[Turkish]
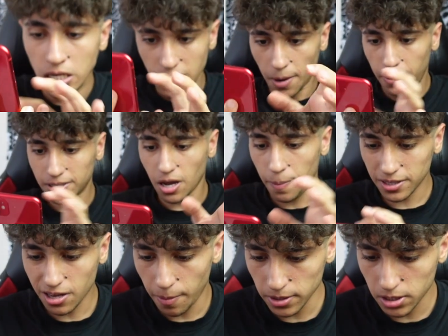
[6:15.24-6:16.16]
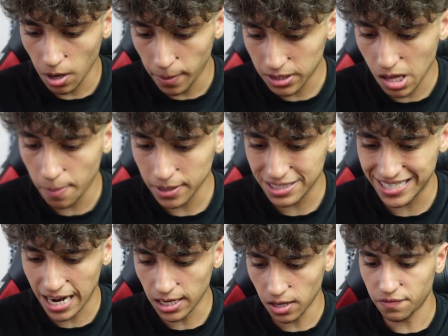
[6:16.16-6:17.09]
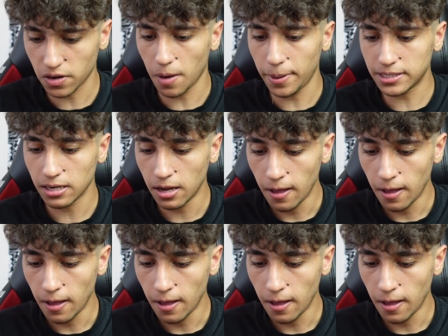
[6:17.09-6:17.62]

Kapat kapat kapat kapat kapat kapat Sinan Kafa kapat.